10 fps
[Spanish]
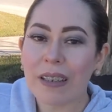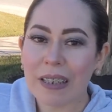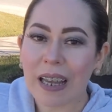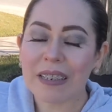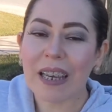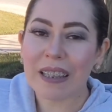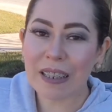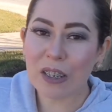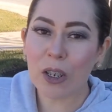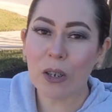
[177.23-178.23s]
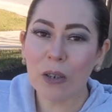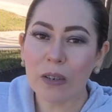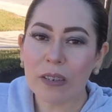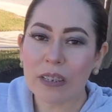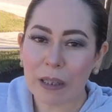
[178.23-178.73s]
calladito
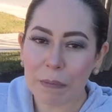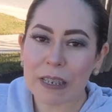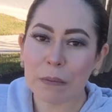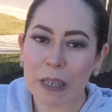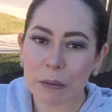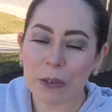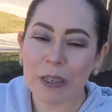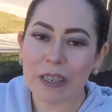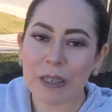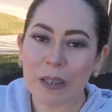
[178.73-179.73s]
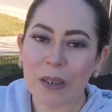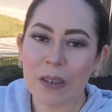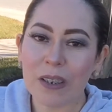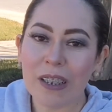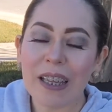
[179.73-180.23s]
te ves más bonito.
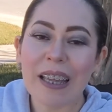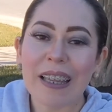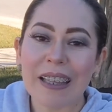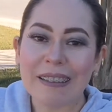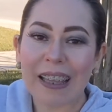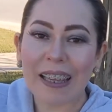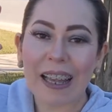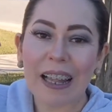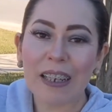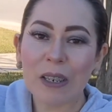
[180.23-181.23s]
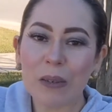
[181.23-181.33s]
Que tengan